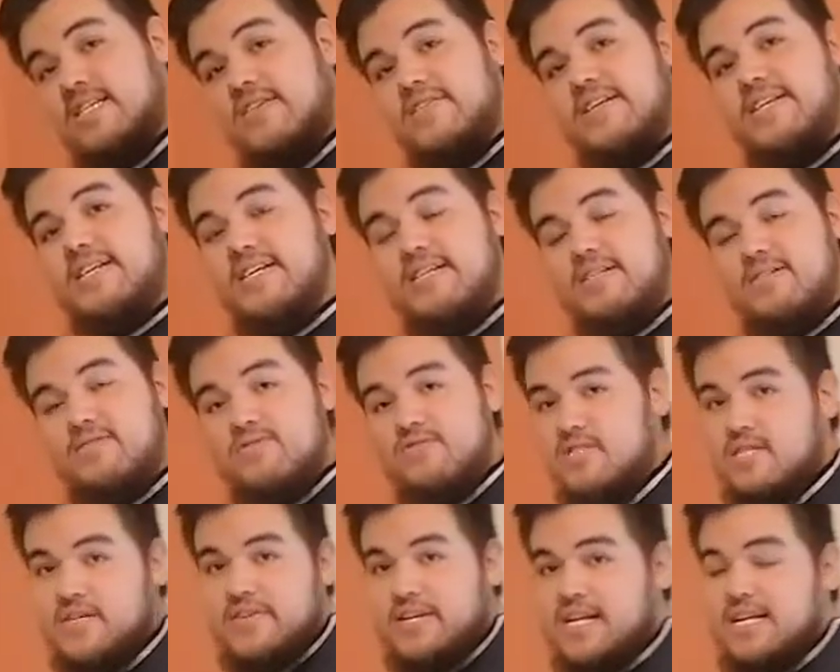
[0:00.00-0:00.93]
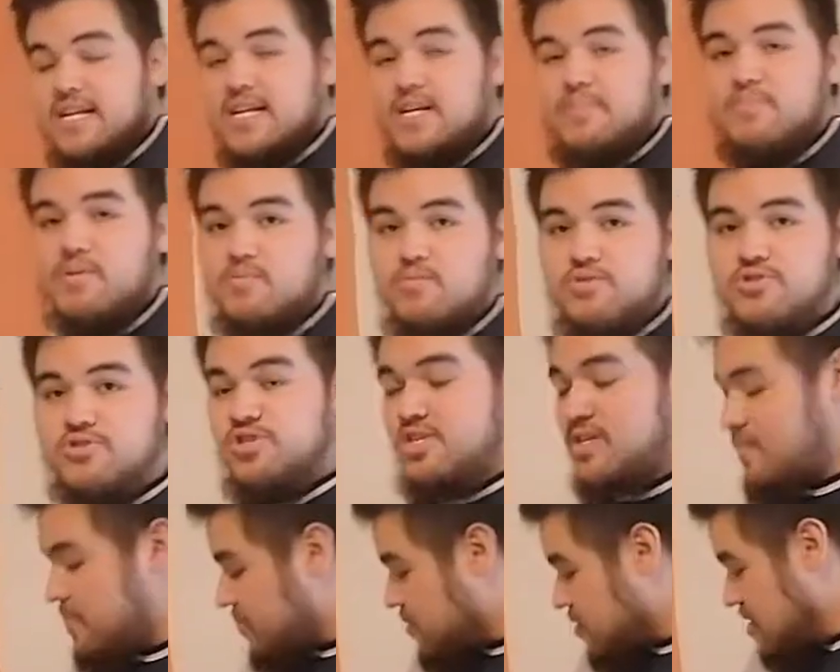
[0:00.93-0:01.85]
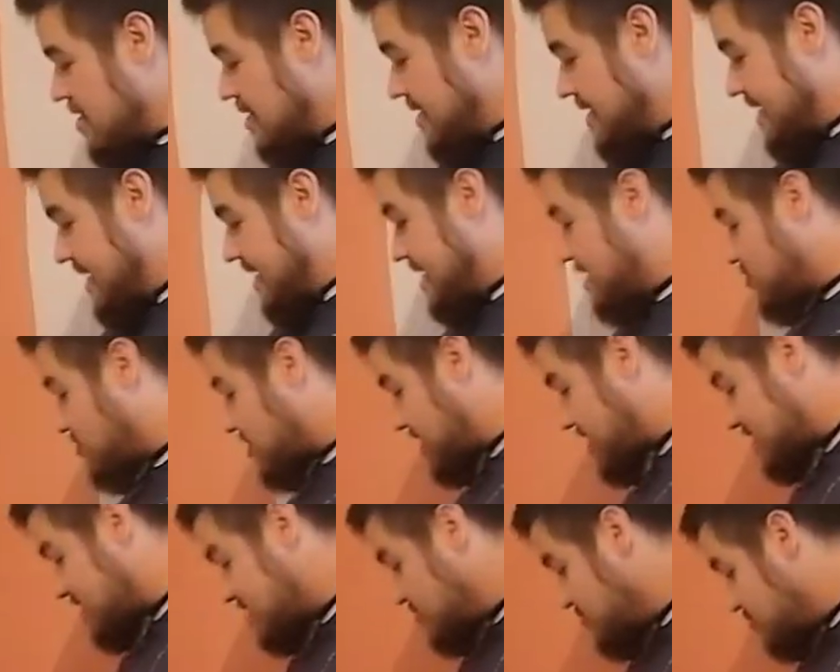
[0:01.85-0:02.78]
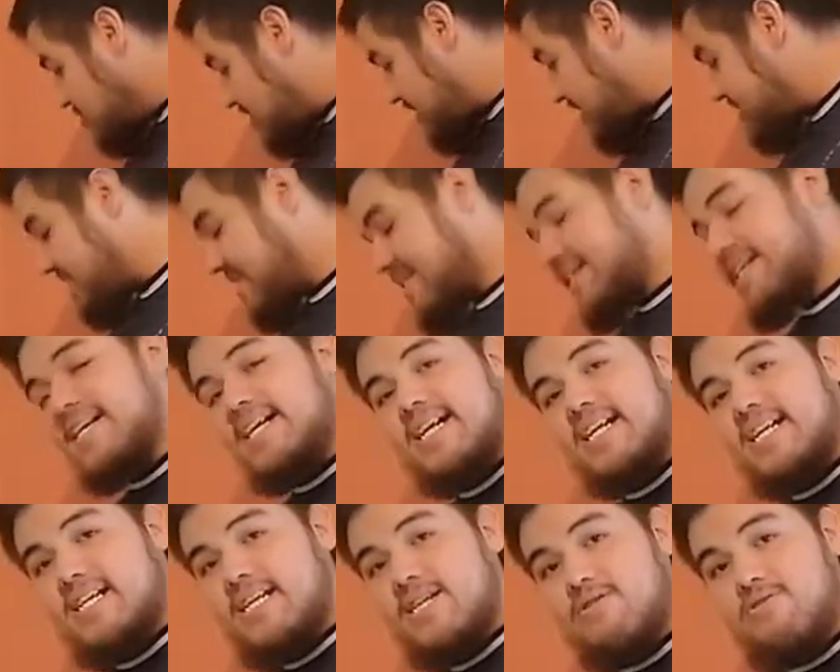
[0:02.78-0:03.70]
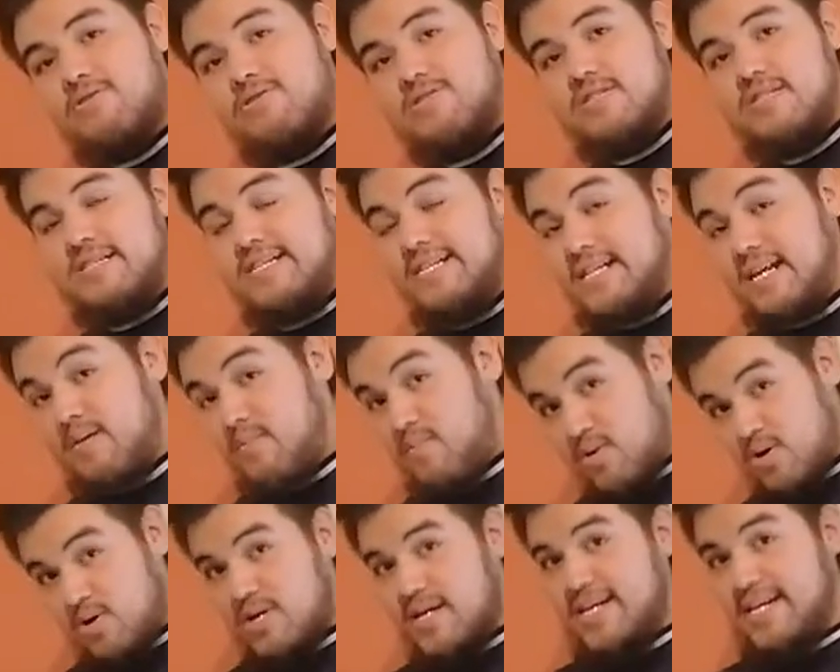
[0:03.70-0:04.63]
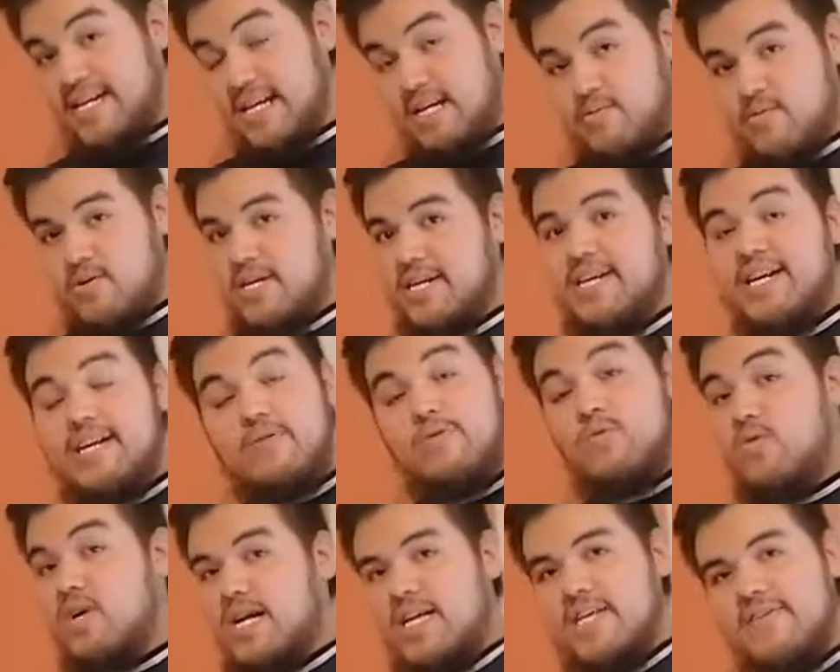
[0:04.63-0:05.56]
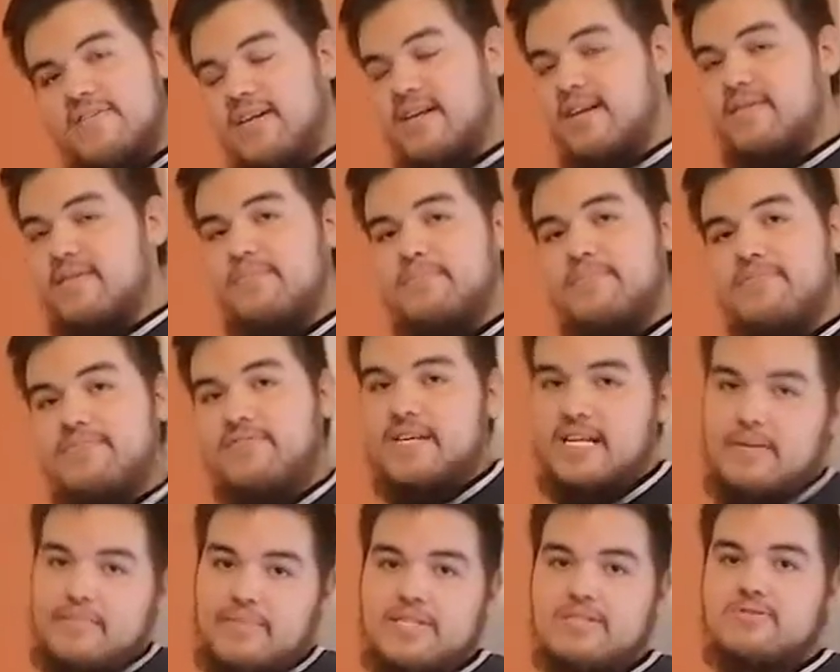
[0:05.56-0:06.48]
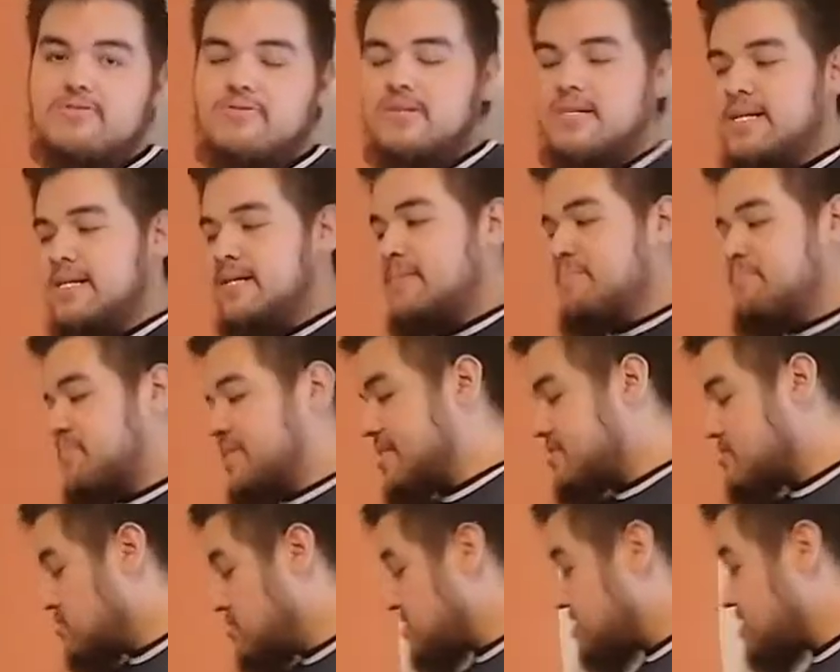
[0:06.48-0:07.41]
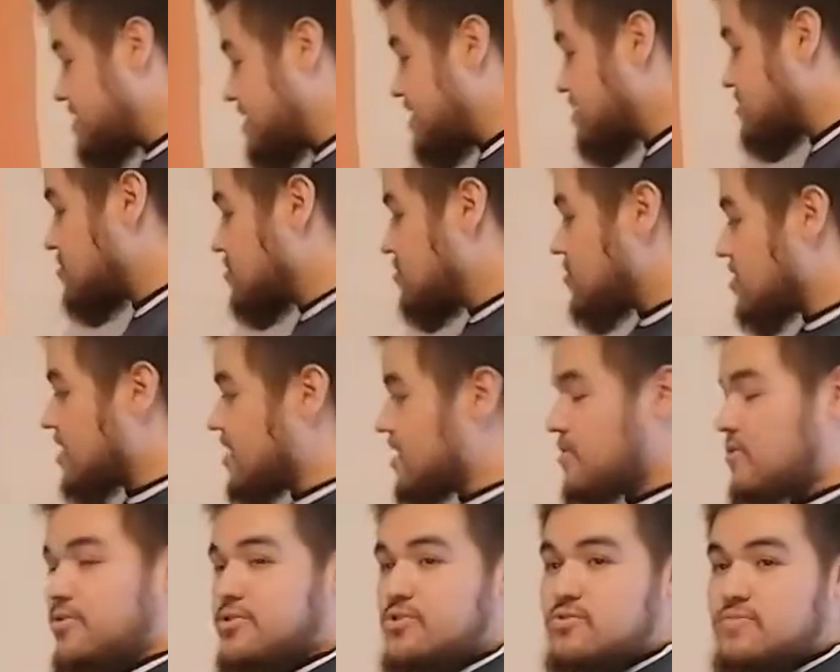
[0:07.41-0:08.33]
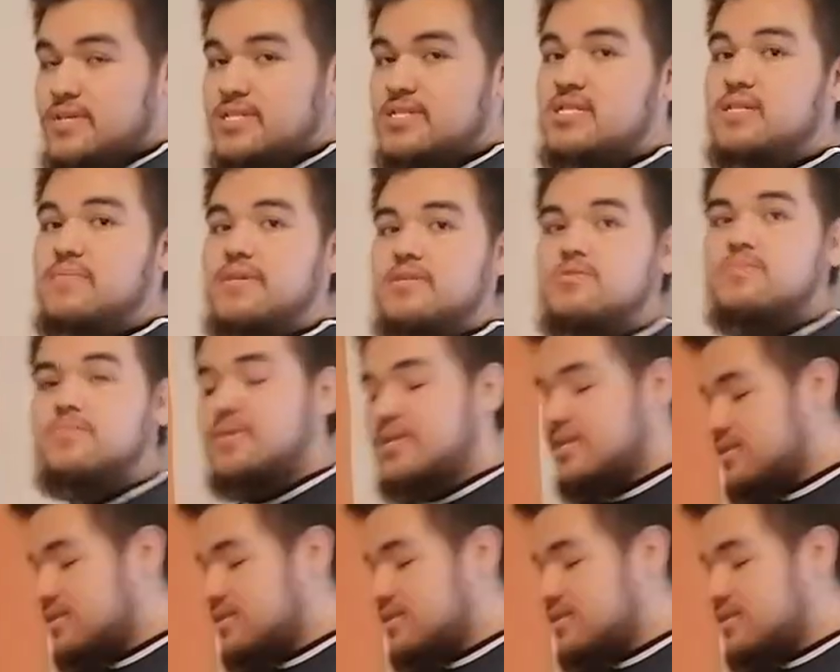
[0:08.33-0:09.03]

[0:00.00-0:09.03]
se debe, no se debe quedar por mucho tiempo y lo que sí nunca se debe caer en el hotend, en el bloque y en la boquilla, nunca debe dar filamento. Entonces, esto es lo que hago yo, un mantenimiento